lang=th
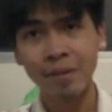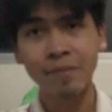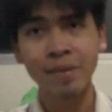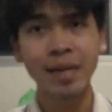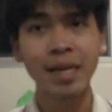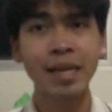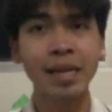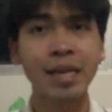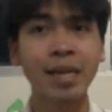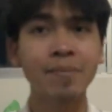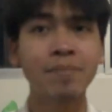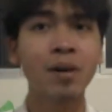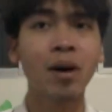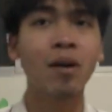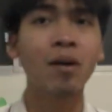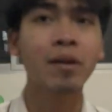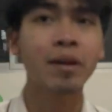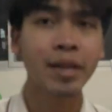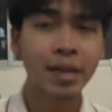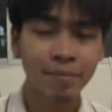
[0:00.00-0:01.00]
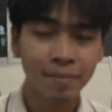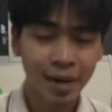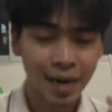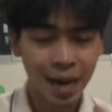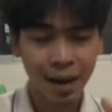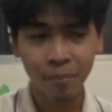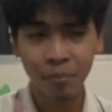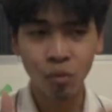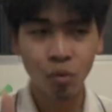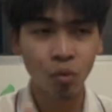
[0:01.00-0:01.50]
ไม่กี่คลิปหรอกที่มา
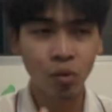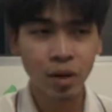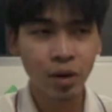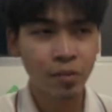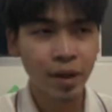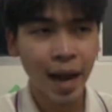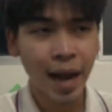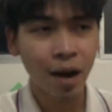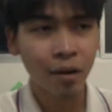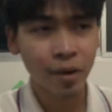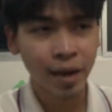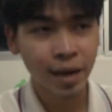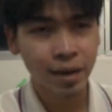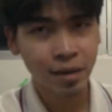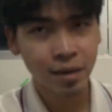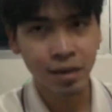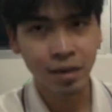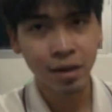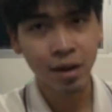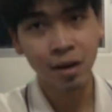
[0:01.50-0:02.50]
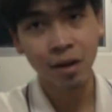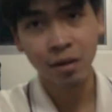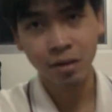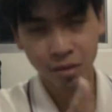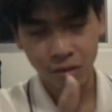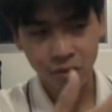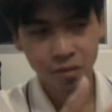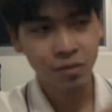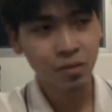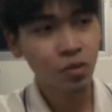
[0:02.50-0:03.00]
นั่งพูดยาวๆ เงี้ย เออ ก็
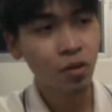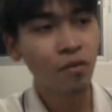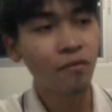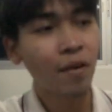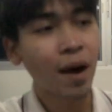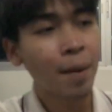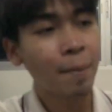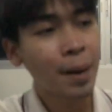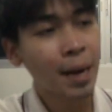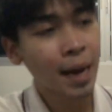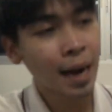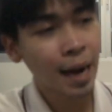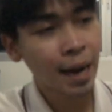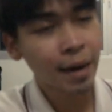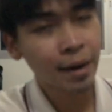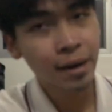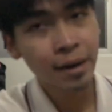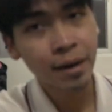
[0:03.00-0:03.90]
ทนฟังไปแล้วกัน